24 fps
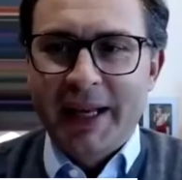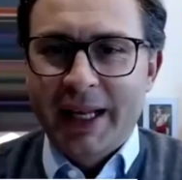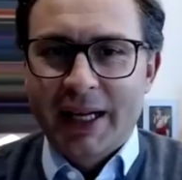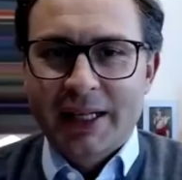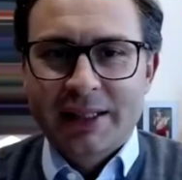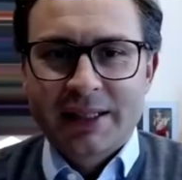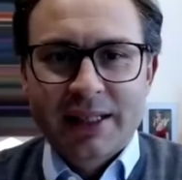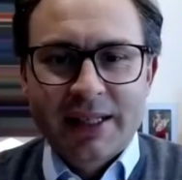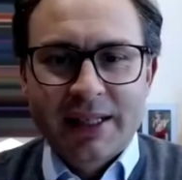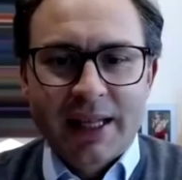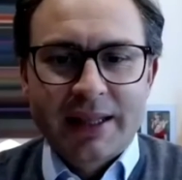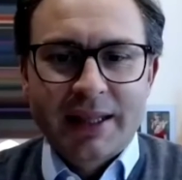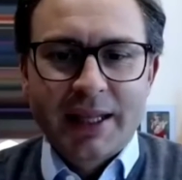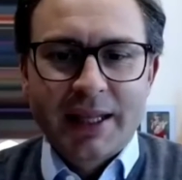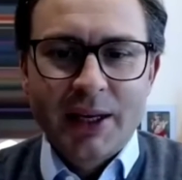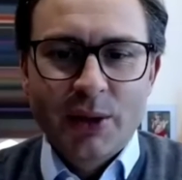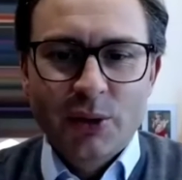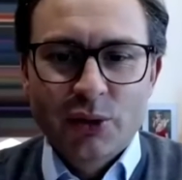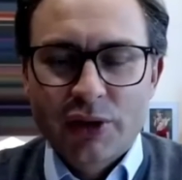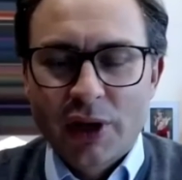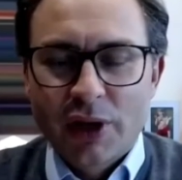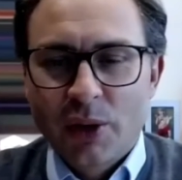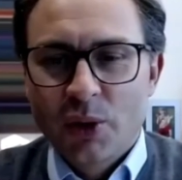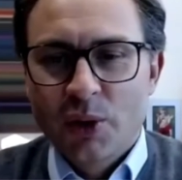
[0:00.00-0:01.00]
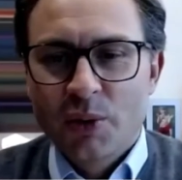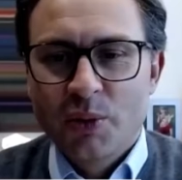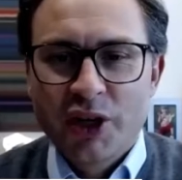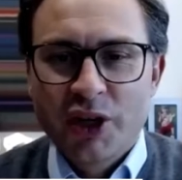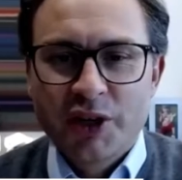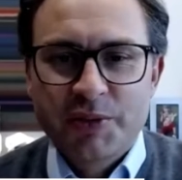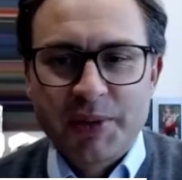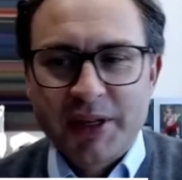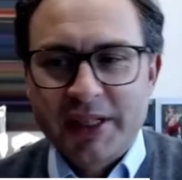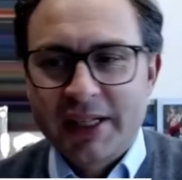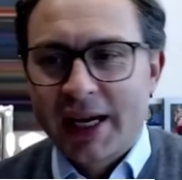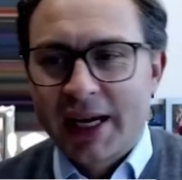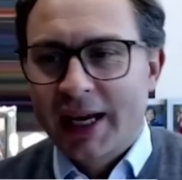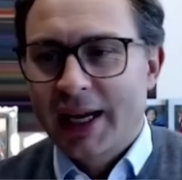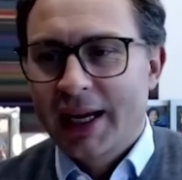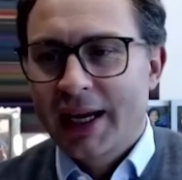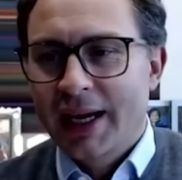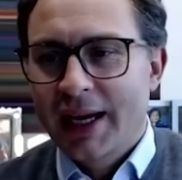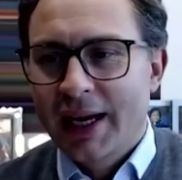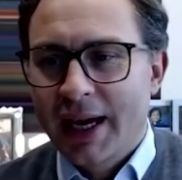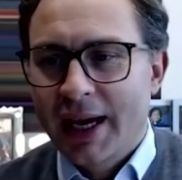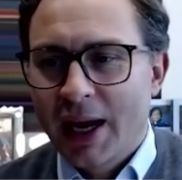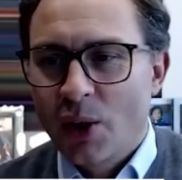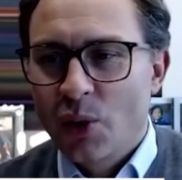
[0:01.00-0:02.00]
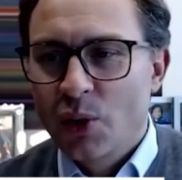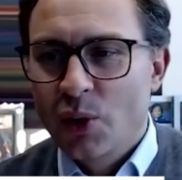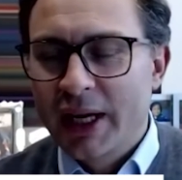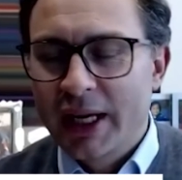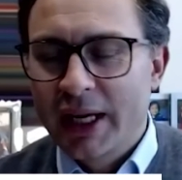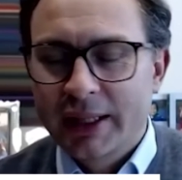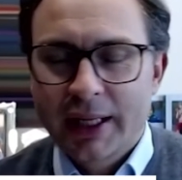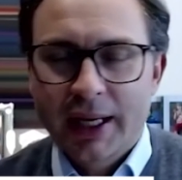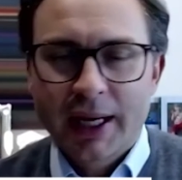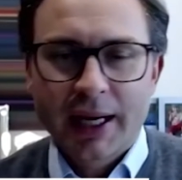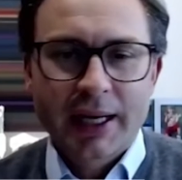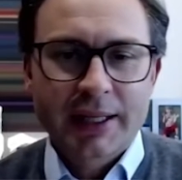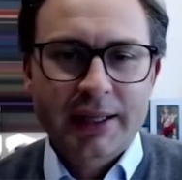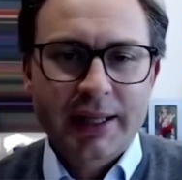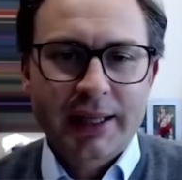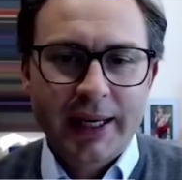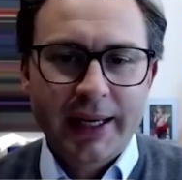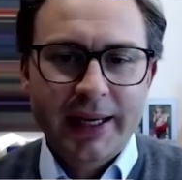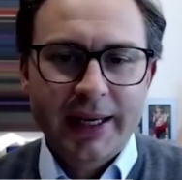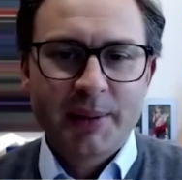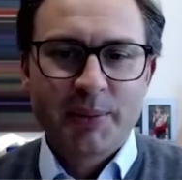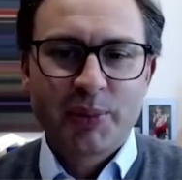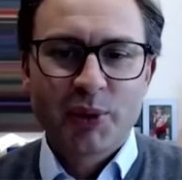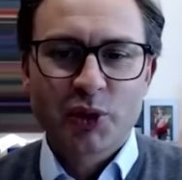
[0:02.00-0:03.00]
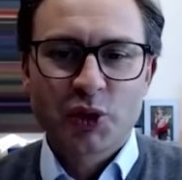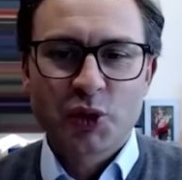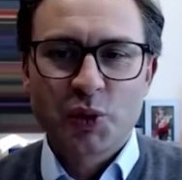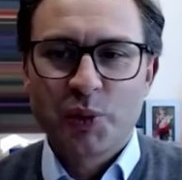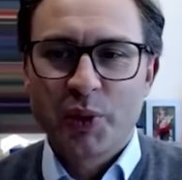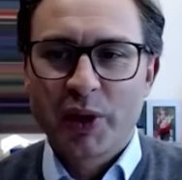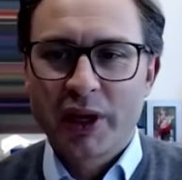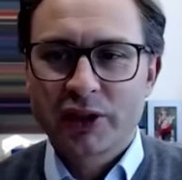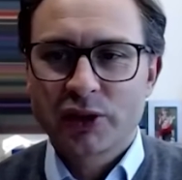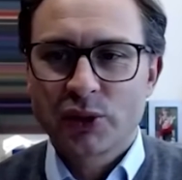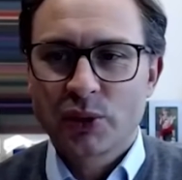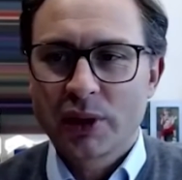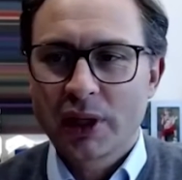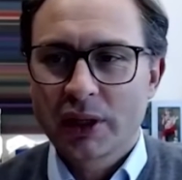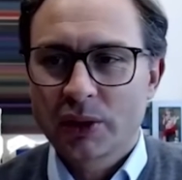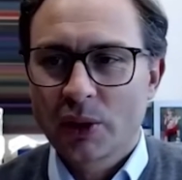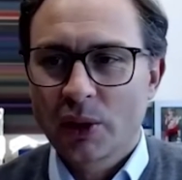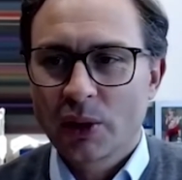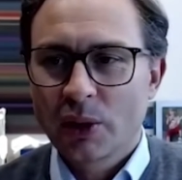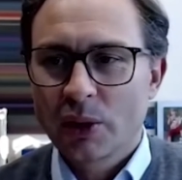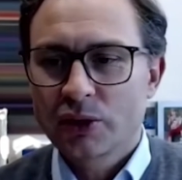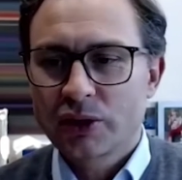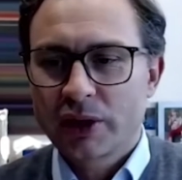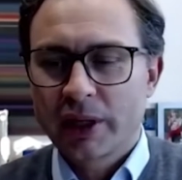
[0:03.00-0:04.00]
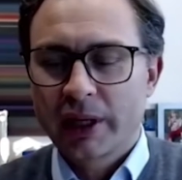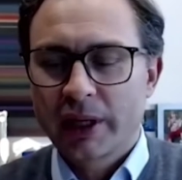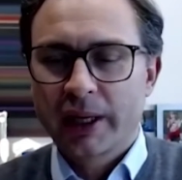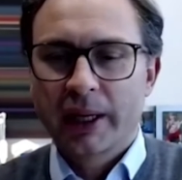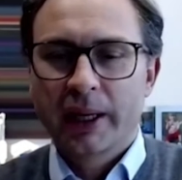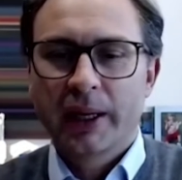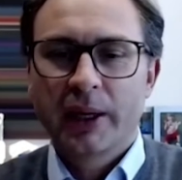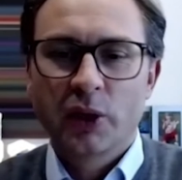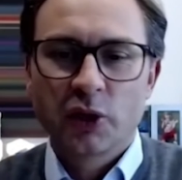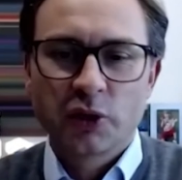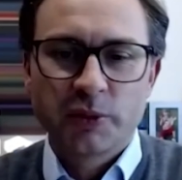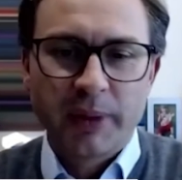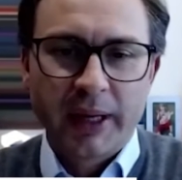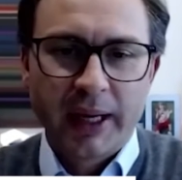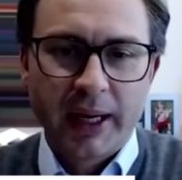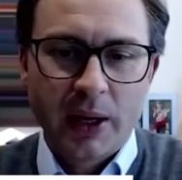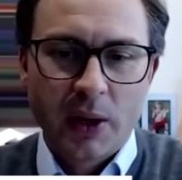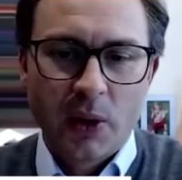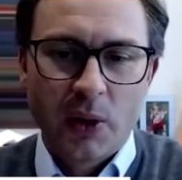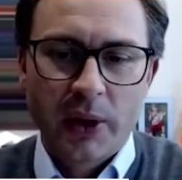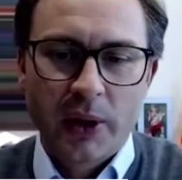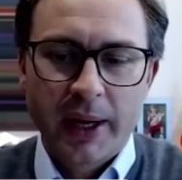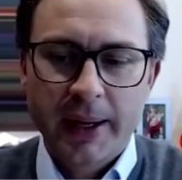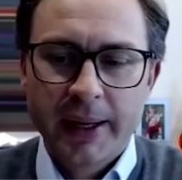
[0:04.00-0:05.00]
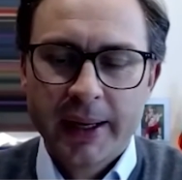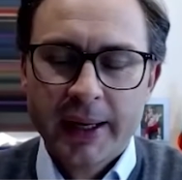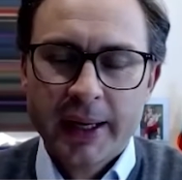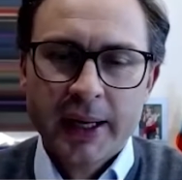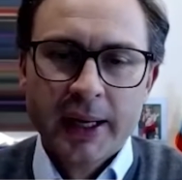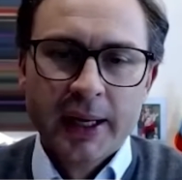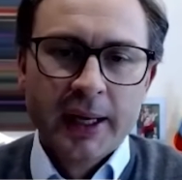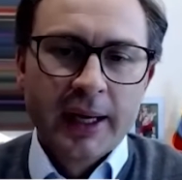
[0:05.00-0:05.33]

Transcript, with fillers: gracias a ti. Un saludo muy especial a, Julieta y a Catalina, por supuesto, y a todos los que nos ven ahora.